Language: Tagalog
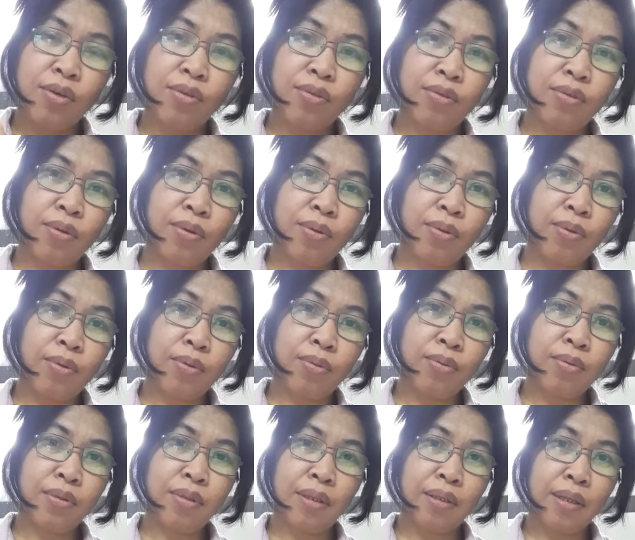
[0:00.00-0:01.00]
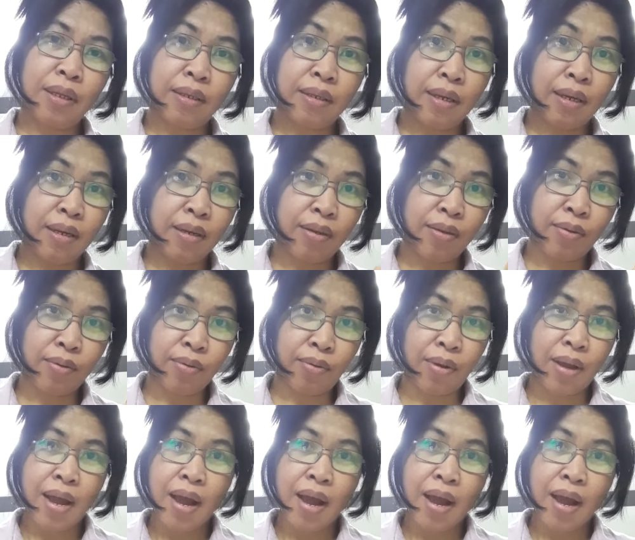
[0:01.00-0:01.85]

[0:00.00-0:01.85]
So, tatandaan niyo.